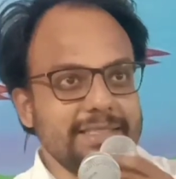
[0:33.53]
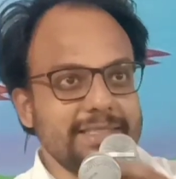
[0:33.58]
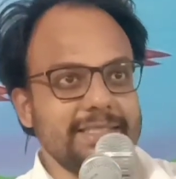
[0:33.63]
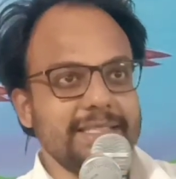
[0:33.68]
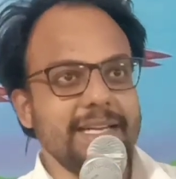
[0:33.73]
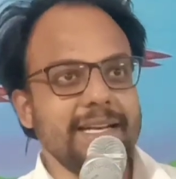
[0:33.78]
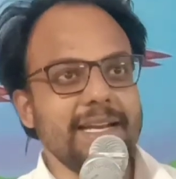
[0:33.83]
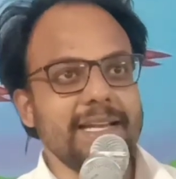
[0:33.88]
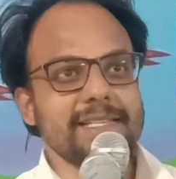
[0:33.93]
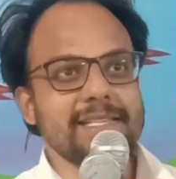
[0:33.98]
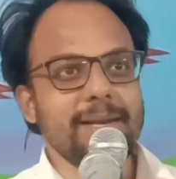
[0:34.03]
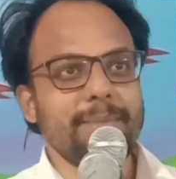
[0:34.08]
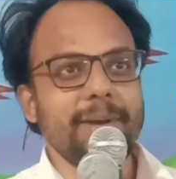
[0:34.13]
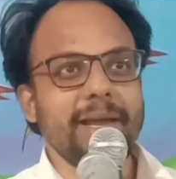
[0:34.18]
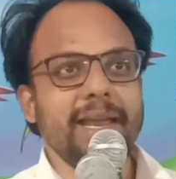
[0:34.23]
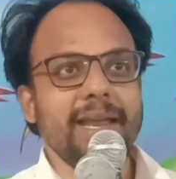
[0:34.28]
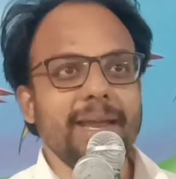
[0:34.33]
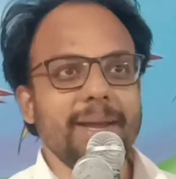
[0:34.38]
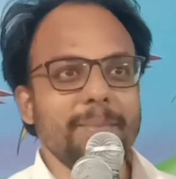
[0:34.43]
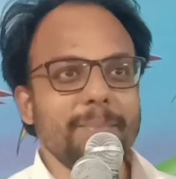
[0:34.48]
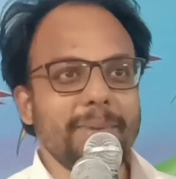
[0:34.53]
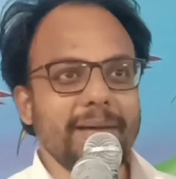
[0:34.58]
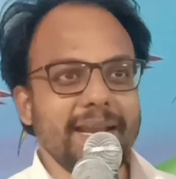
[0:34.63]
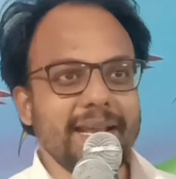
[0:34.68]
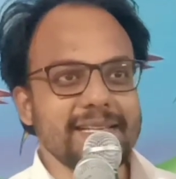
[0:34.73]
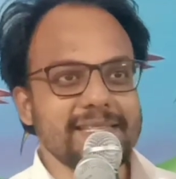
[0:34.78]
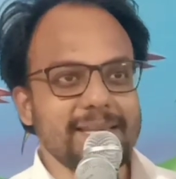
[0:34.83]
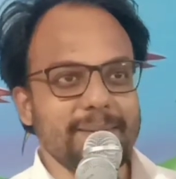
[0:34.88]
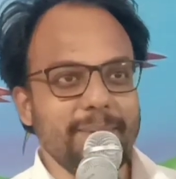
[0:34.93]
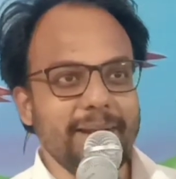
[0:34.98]
சின்ன சபை
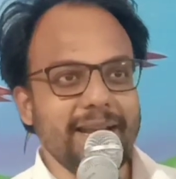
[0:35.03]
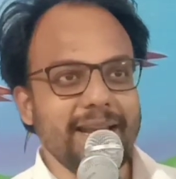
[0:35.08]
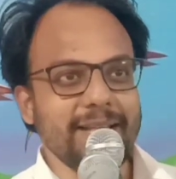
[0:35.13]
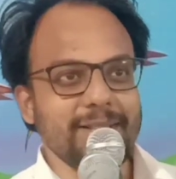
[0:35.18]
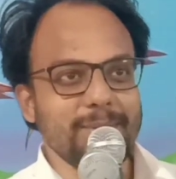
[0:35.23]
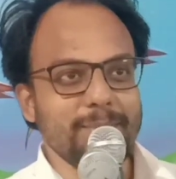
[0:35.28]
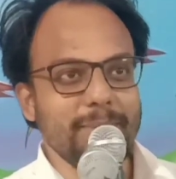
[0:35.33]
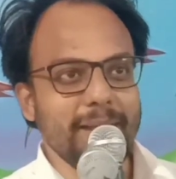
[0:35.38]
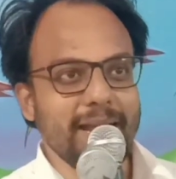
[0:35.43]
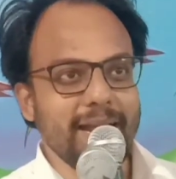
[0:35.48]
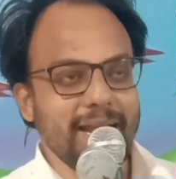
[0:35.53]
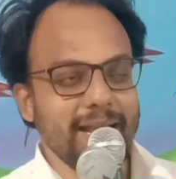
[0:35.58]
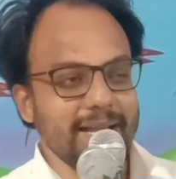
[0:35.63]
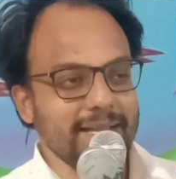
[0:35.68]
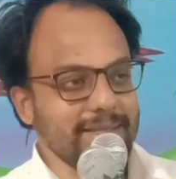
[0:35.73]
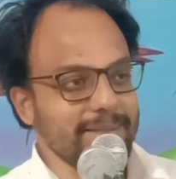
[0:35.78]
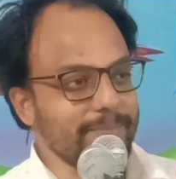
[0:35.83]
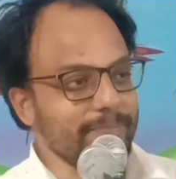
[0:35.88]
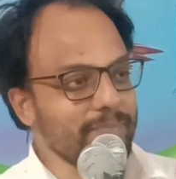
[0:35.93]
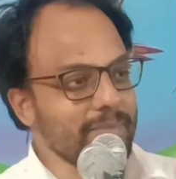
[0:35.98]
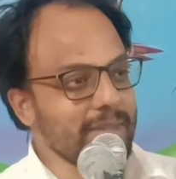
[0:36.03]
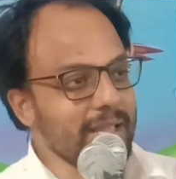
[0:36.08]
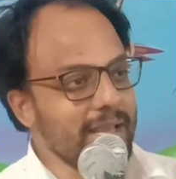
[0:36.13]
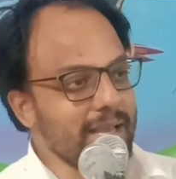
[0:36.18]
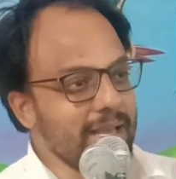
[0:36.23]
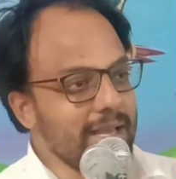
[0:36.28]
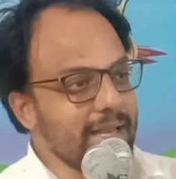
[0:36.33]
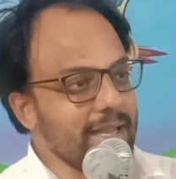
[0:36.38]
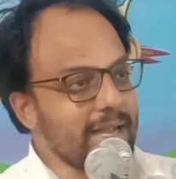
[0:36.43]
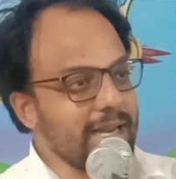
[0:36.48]
பெரிய சபைன்னு எதுவுமே கிடையாது
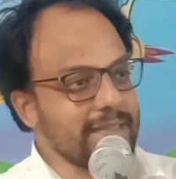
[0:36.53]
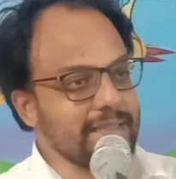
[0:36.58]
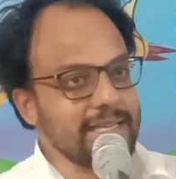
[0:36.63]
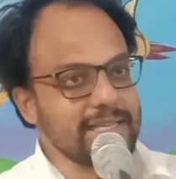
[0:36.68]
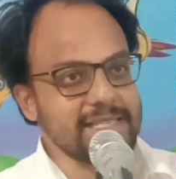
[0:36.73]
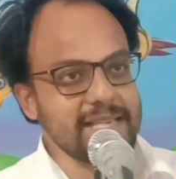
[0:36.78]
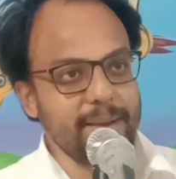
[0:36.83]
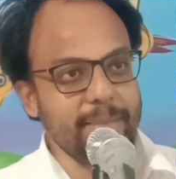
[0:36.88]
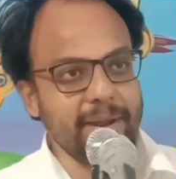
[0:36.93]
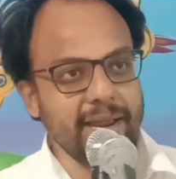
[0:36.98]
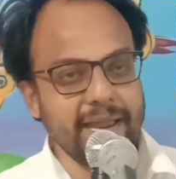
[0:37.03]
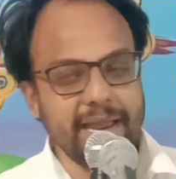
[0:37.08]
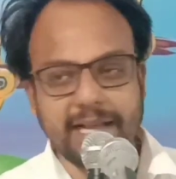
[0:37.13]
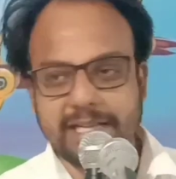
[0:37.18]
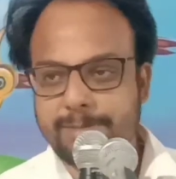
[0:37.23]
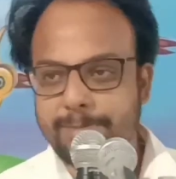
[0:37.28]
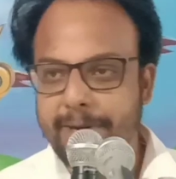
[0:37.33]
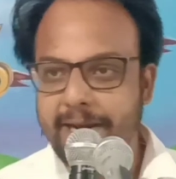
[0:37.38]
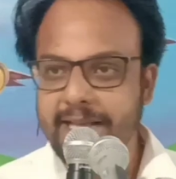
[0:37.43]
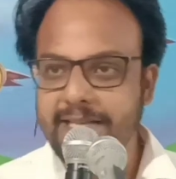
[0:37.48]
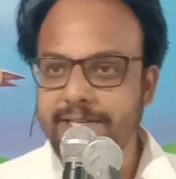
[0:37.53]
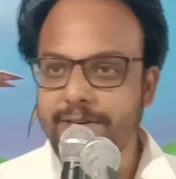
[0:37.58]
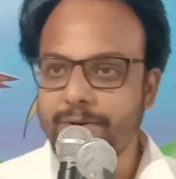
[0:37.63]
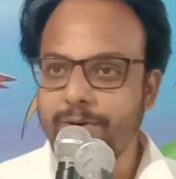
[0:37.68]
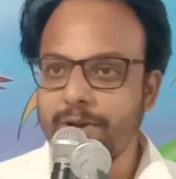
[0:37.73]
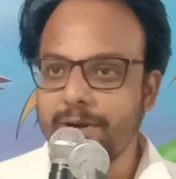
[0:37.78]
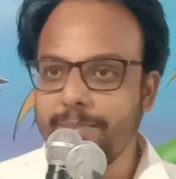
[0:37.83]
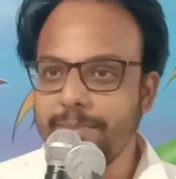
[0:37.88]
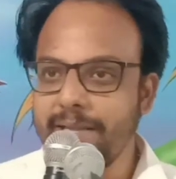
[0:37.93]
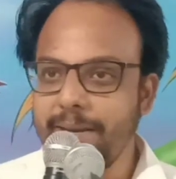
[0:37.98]
கர்த்தர் சபைக்கு எக்ஸ்பிளனேஷன்
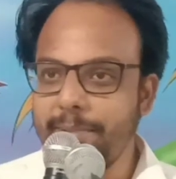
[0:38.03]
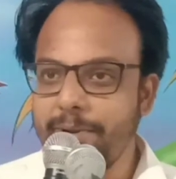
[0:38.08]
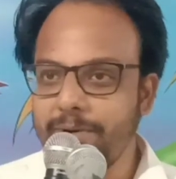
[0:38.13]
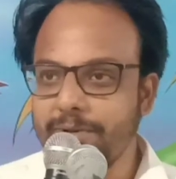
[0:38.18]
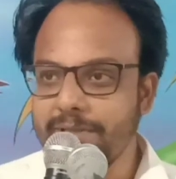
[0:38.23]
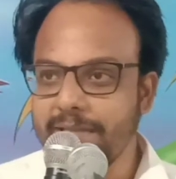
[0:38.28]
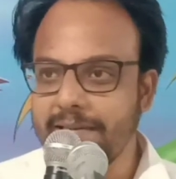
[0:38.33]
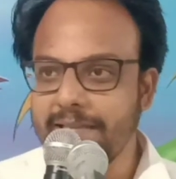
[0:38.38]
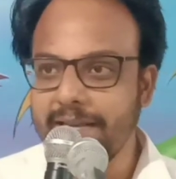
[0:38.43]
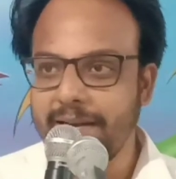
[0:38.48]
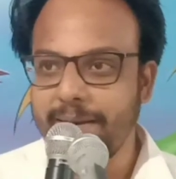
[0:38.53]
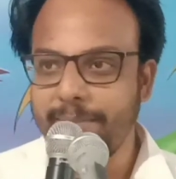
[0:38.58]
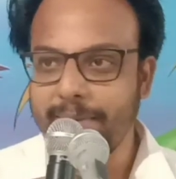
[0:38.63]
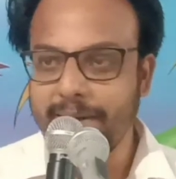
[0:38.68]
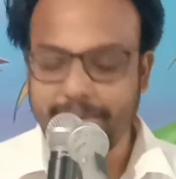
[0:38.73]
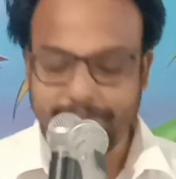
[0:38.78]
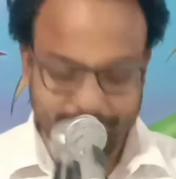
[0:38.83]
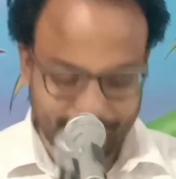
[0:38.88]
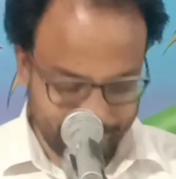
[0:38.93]
கொடுக்கும்போது எப்படி கொடுத்தாரு தெரியுமா